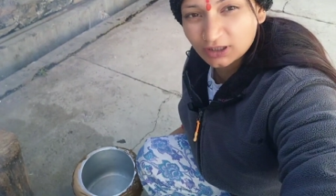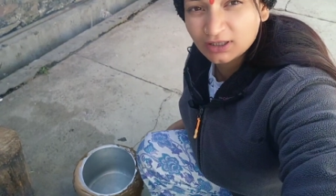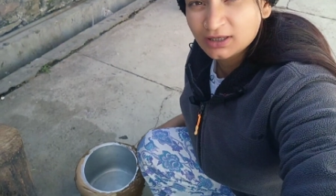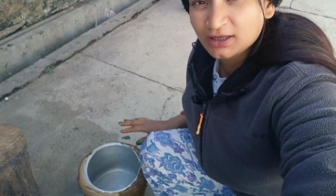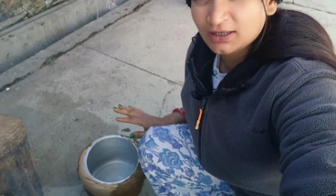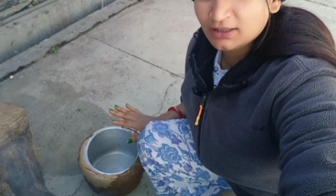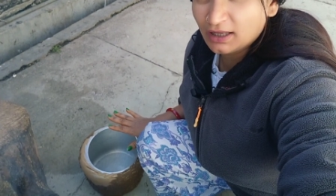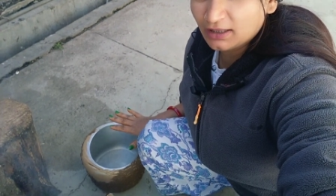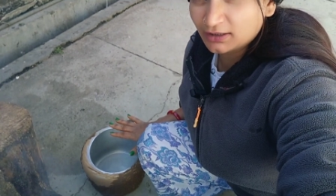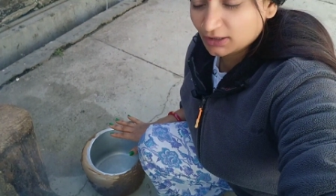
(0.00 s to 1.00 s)
धो के
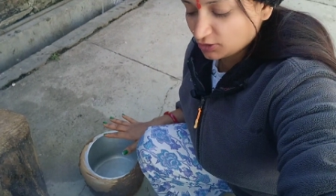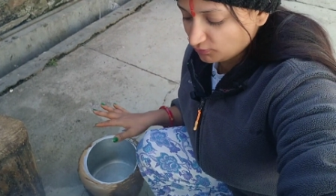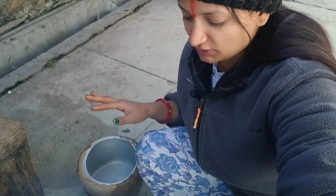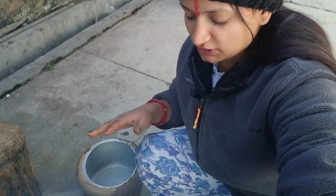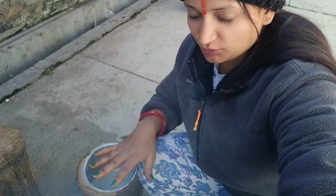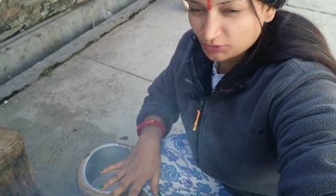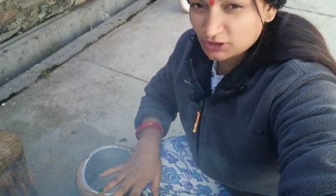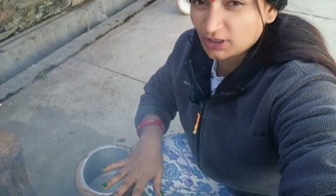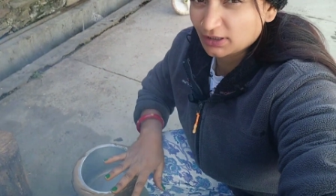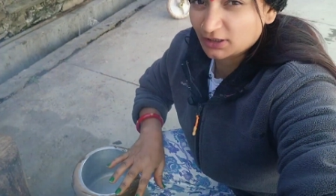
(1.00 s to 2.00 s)
दाल रखती हूँ फिर इसके
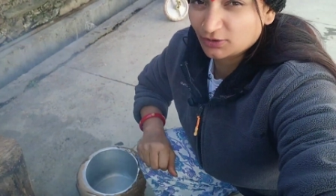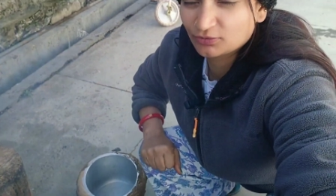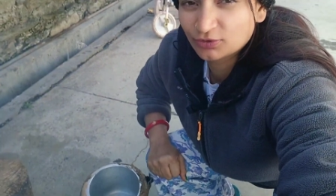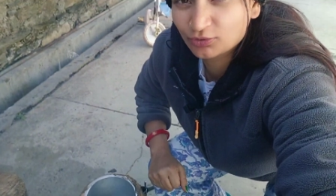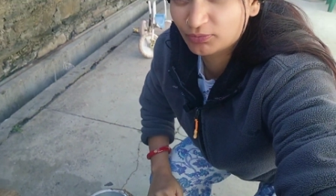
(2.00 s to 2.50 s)
ऊपर चढ़ाती हूँ